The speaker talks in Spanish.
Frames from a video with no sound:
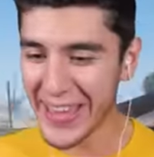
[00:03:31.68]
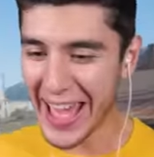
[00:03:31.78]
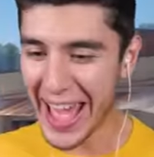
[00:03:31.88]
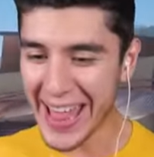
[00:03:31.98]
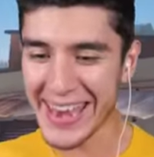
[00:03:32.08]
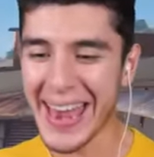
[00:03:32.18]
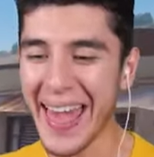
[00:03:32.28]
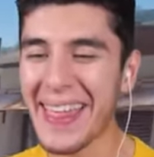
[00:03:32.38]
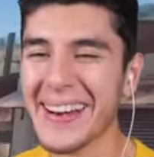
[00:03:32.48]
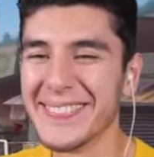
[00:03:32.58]
vean
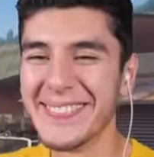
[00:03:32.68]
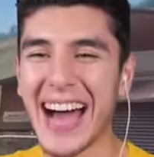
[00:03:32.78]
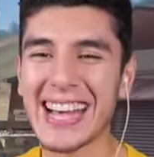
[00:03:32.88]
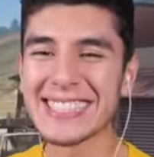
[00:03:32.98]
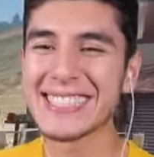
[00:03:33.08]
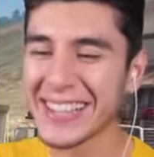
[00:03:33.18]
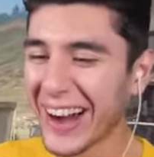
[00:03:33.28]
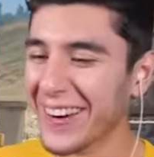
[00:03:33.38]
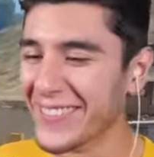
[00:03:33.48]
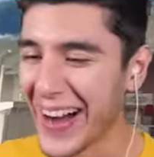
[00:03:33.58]
nada más
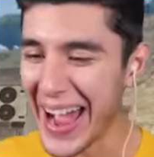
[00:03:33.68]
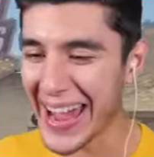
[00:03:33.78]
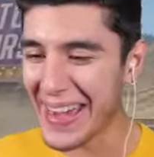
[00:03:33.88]
cómo ha